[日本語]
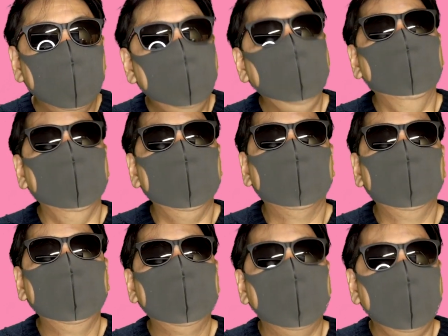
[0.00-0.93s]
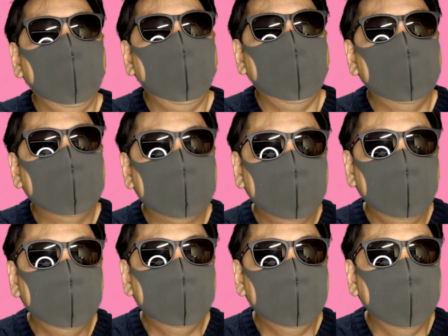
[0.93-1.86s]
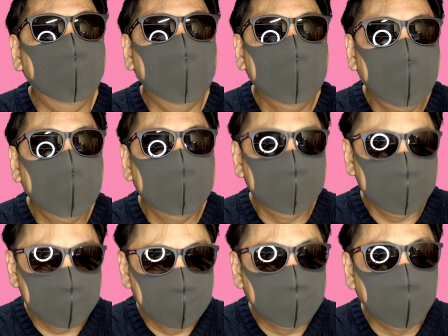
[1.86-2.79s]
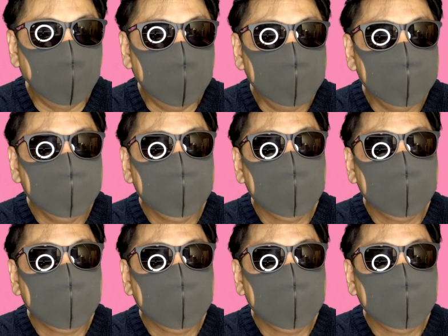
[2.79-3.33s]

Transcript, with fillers: その時も一緒でしたね。すごく場がずっと、